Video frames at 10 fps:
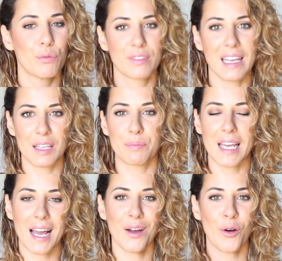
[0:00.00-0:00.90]
vous allez
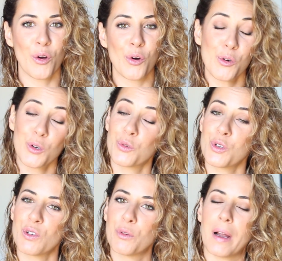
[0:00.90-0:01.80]
bien. Euh,
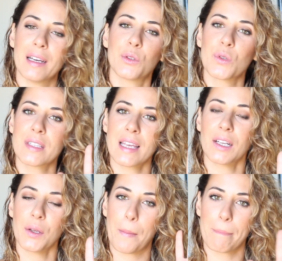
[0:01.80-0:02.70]
aujourd'hui, je vais vous parler de
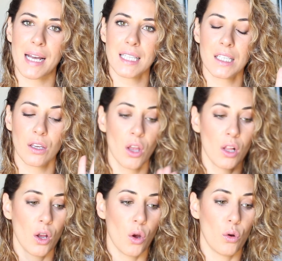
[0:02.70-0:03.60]
5 masques
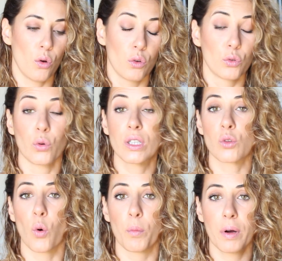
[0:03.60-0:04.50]
euh, donc, qui
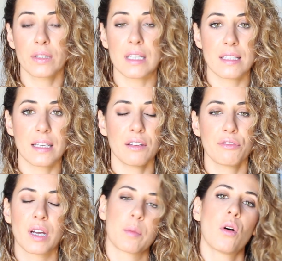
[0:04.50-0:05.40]
sont au banc d'essai.
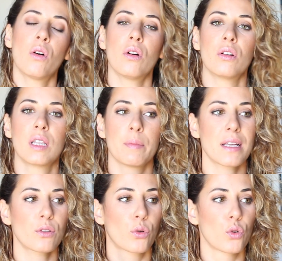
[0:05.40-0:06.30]
Vraiment euh, des
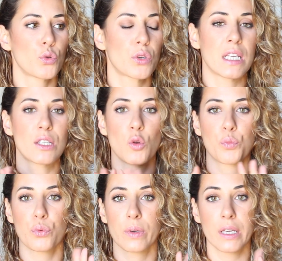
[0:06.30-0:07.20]
masques que j'utilise
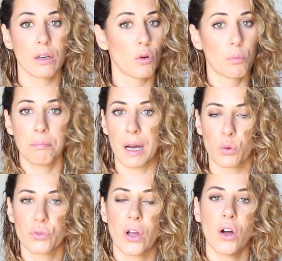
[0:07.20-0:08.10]
depuis pas
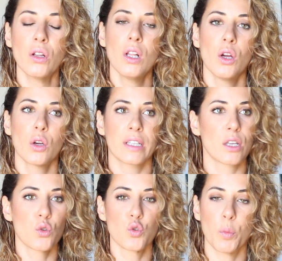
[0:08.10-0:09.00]
longtemps,
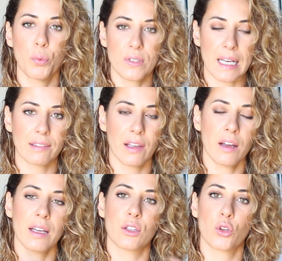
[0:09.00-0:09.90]
15 jours pour
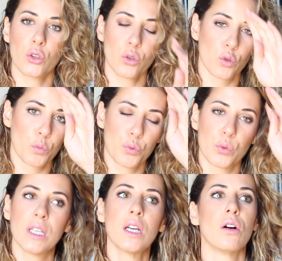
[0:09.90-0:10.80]
certains et d'autres
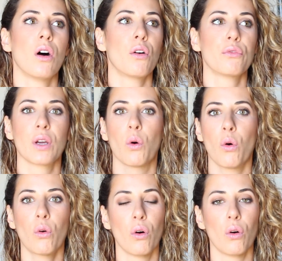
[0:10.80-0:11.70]
depuis
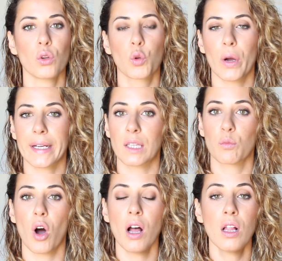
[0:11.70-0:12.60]
environ 3-4
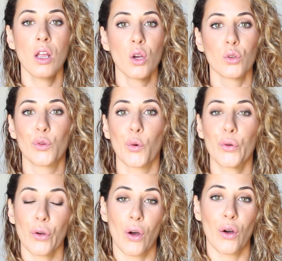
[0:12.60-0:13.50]
mois.
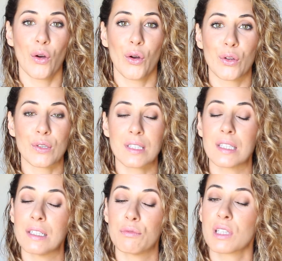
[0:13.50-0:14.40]
Donc,
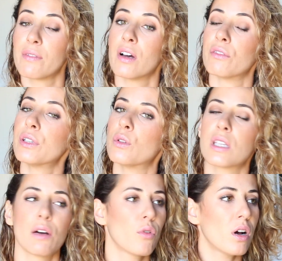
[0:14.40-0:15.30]
si vous avez envie de
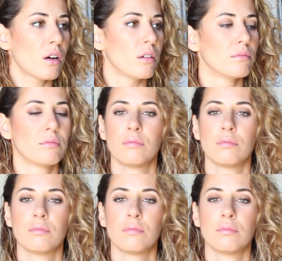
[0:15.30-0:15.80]
savoir